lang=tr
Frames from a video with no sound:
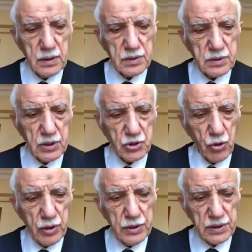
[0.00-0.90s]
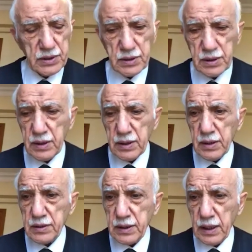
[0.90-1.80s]
teşekkür ederiz.
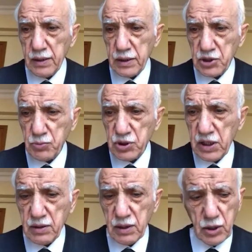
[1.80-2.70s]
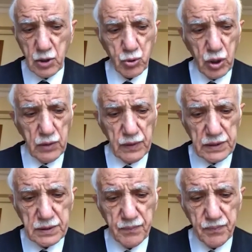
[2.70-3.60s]
Değerli arkadaşım burada iki tane sual
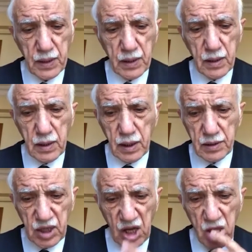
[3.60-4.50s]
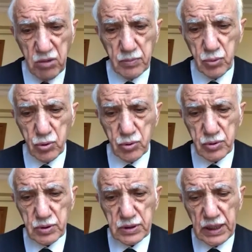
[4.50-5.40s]
var. Hatta bu
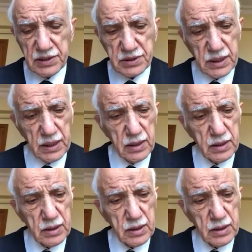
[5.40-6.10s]
derste